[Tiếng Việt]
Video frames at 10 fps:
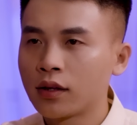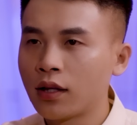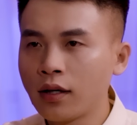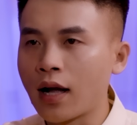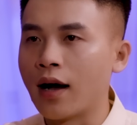
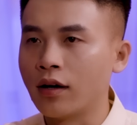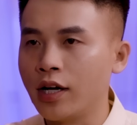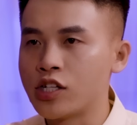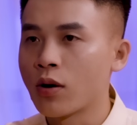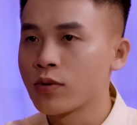Tất cả
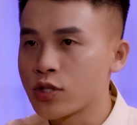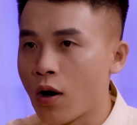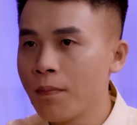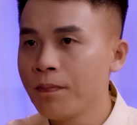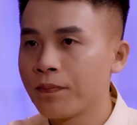người trong
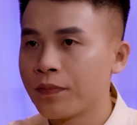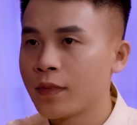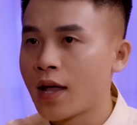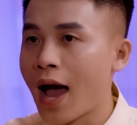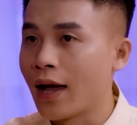xóm,
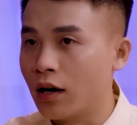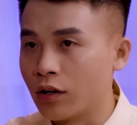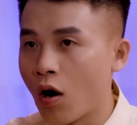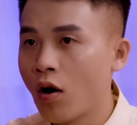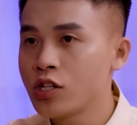ai ở
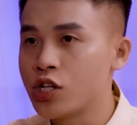đó